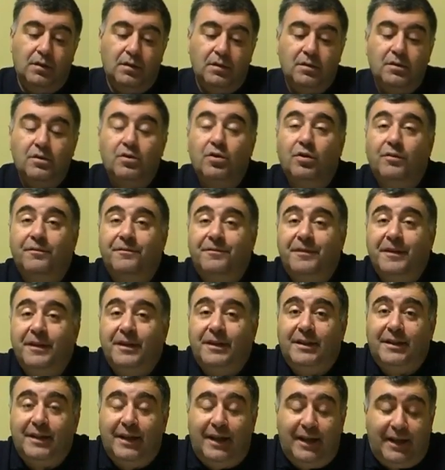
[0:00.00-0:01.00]

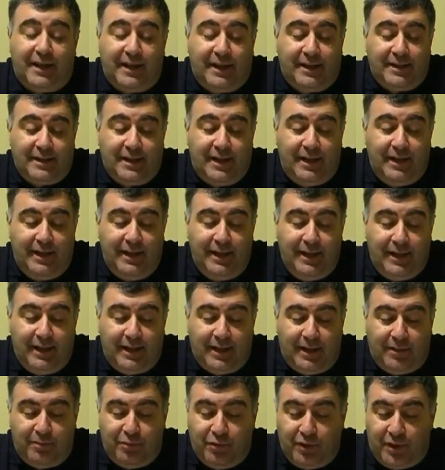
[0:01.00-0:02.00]
Sconfitta
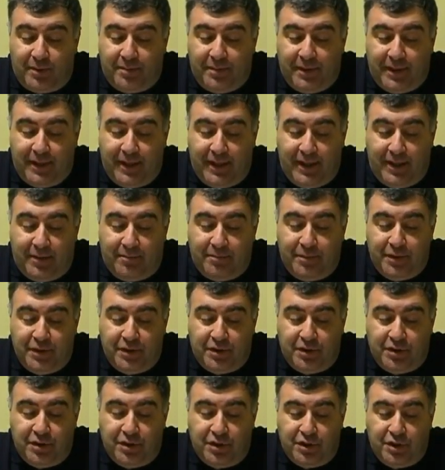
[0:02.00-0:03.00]
casalinga pure per la
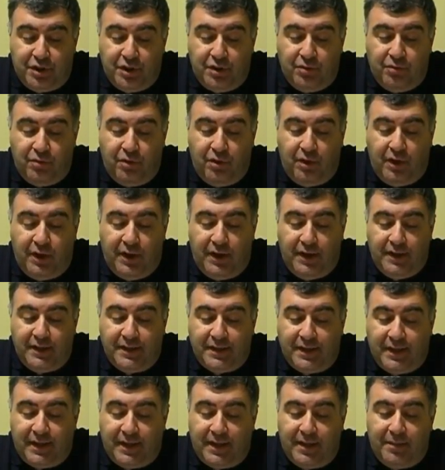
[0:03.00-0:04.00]
BCC Volley
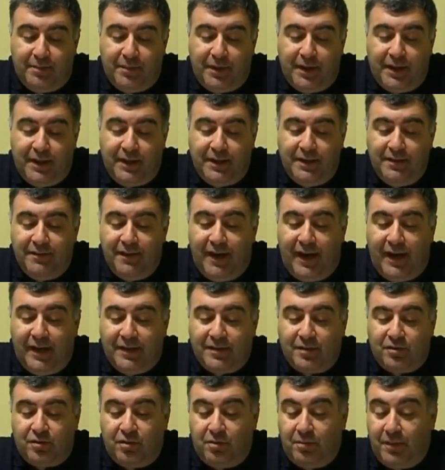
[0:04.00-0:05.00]
San Gabriele di
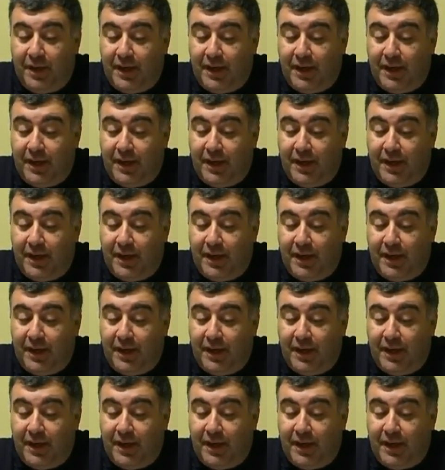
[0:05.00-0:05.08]
Vasto,